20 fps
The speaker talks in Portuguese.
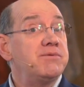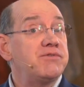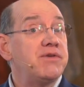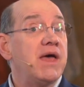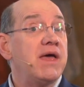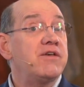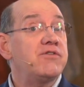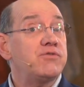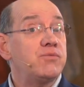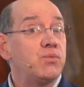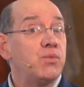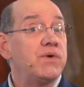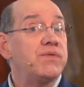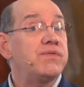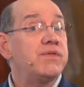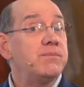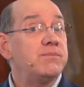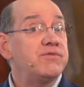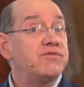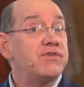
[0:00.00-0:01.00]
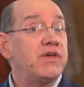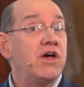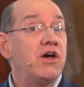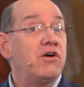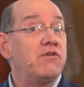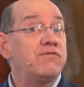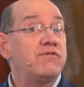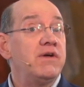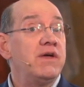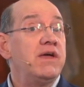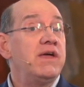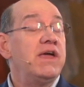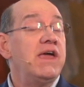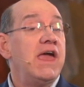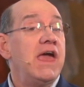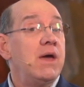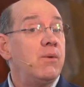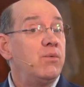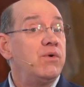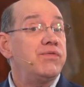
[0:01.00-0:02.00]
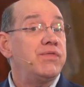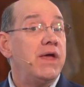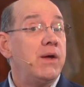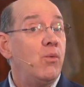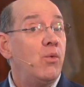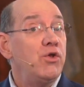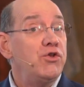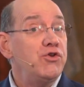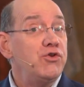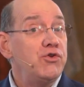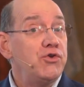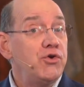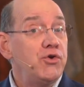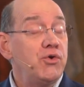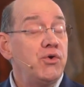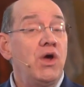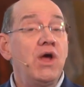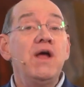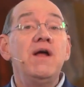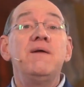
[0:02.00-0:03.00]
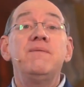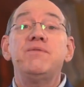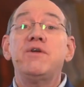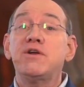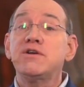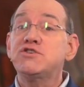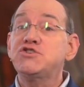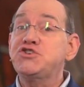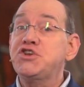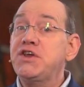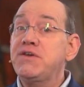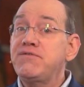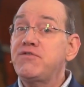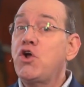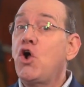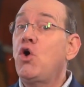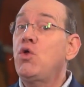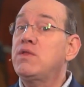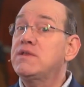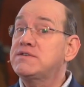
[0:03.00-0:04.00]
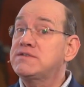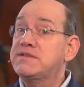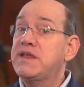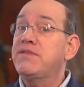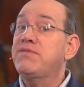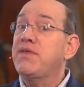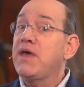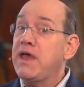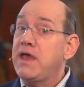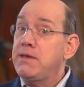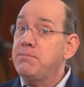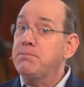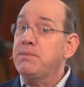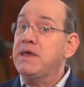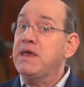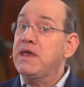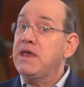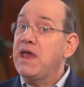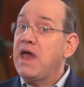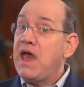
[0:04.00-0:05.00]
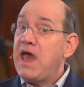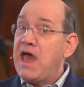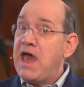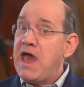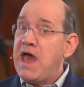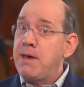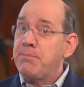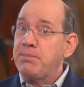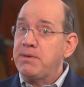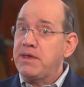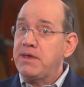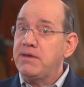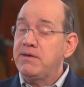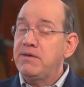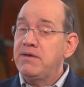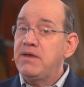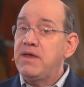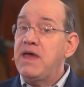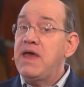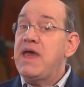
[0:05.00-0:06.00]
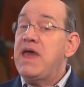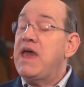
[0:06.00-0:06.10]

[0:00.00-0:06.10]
obcecadas por si mesmas, e o que elas querem fazer, o seu maior objetivo é serem felizes.